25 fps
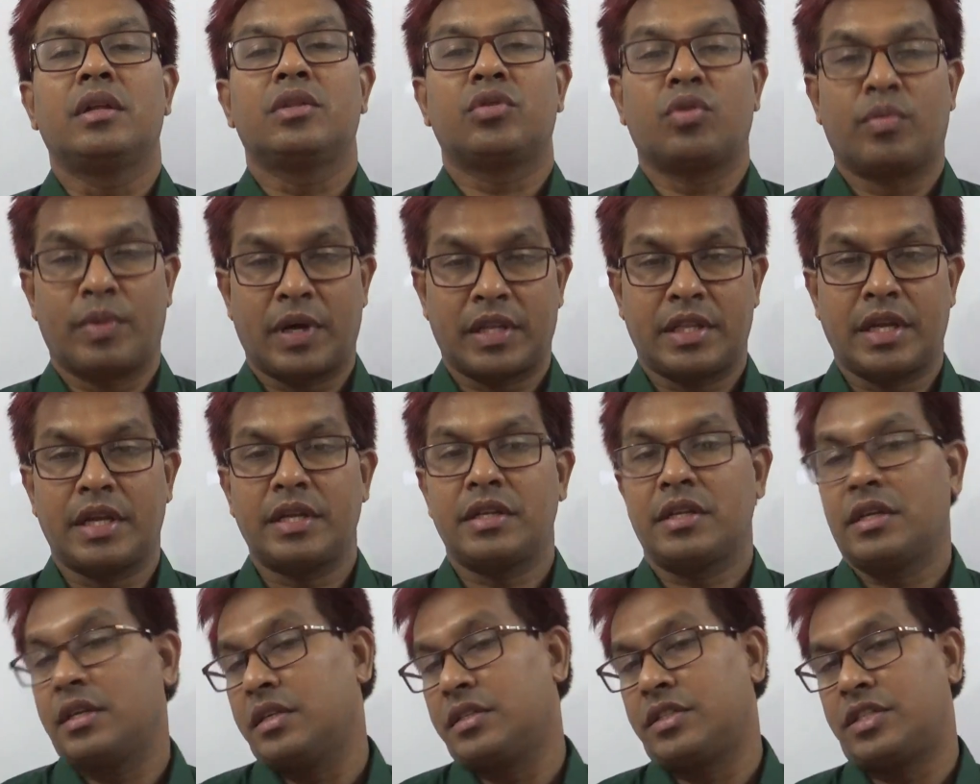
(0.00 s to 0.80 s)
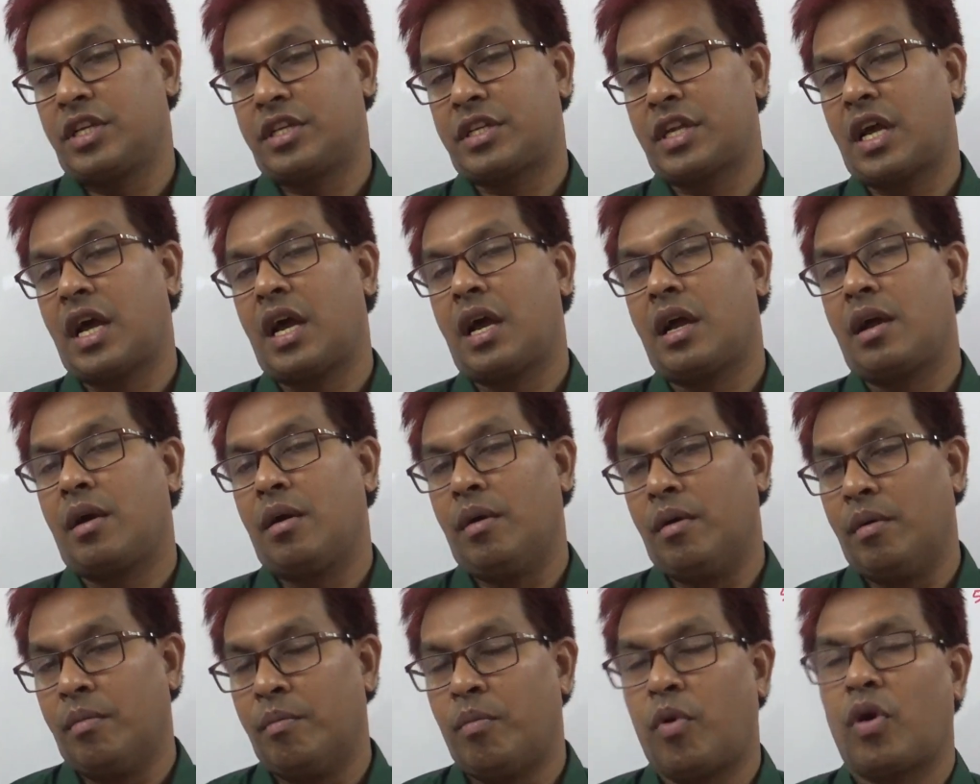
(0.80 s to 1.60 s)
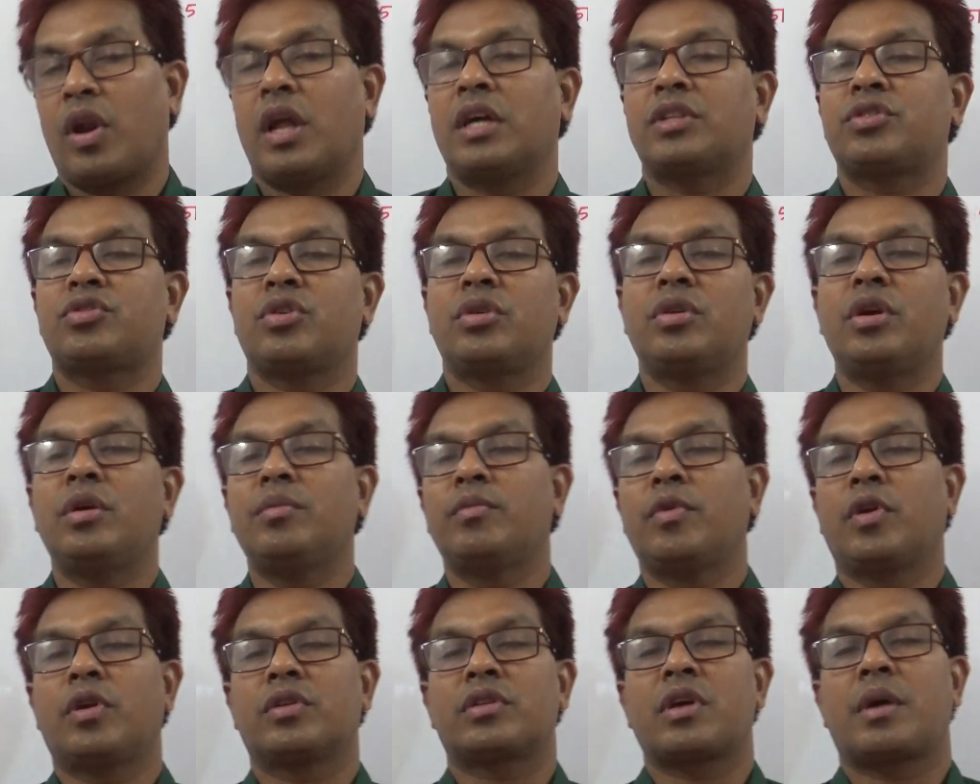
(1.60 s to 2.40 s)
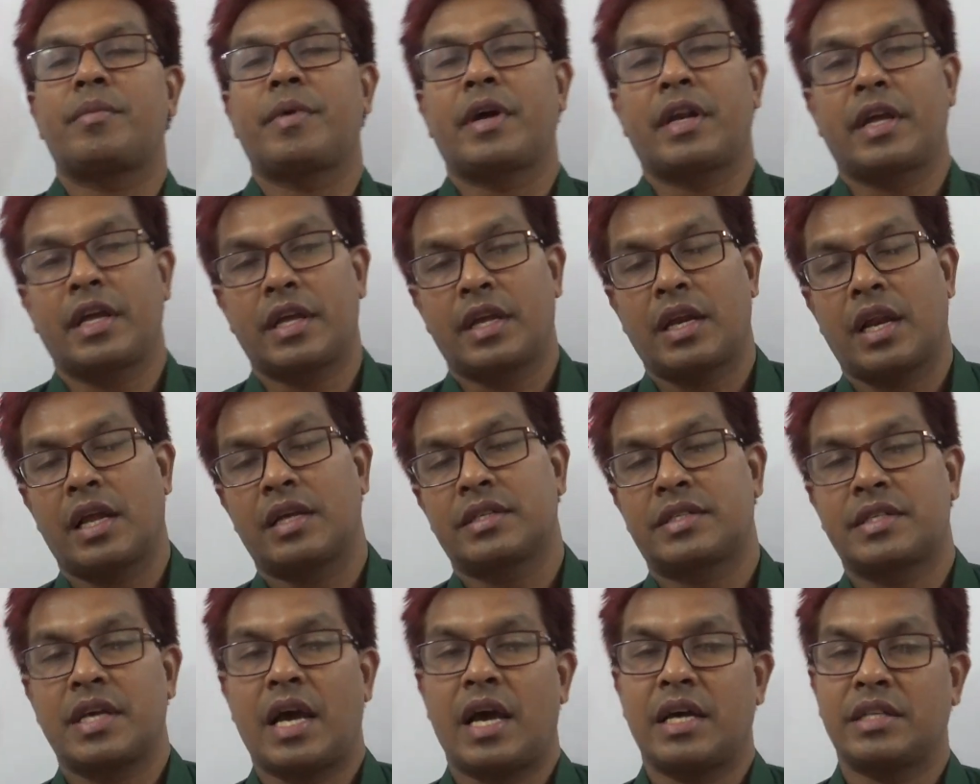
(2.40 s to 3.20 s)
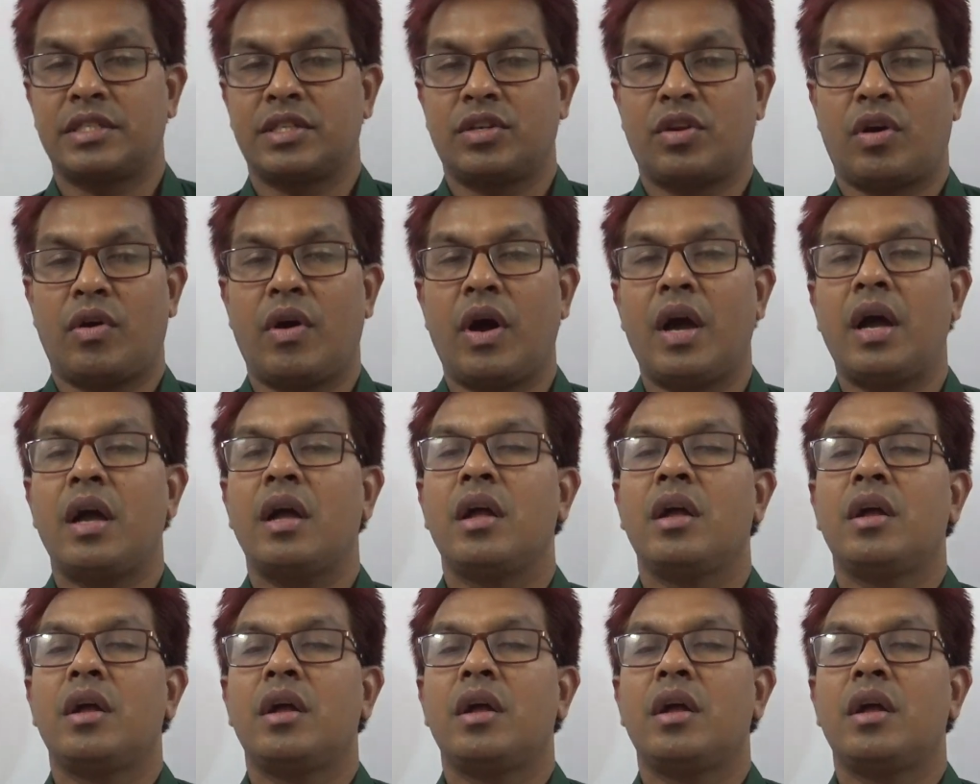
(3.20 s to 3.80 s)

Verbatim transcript: তোমাদের যেটা বলার জন্যই মূলত আমার এই ক্লাসে হাজির হওয়া